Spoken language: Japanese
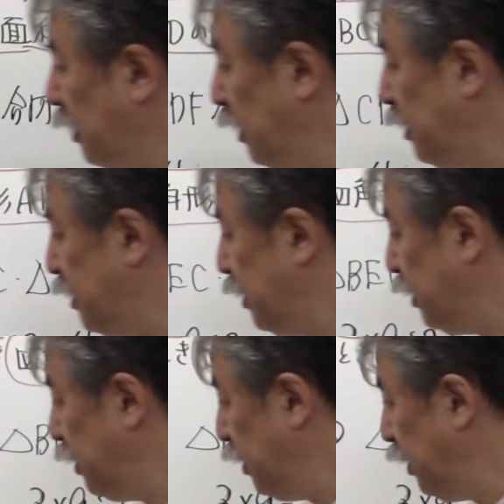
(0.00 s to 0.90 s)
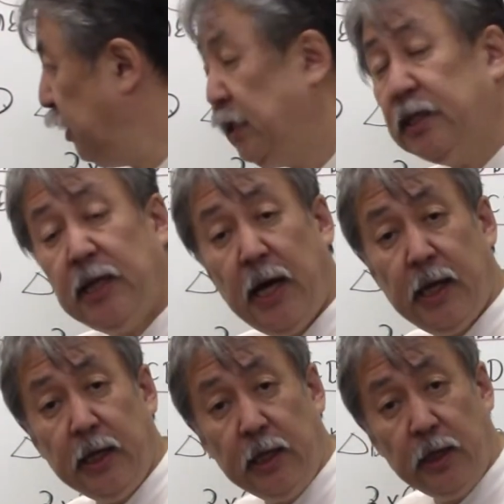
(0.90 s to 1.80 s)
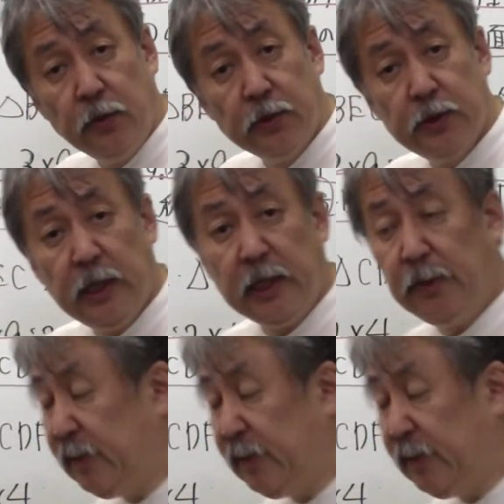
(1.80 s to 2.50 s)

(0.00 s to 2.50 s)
1234つでき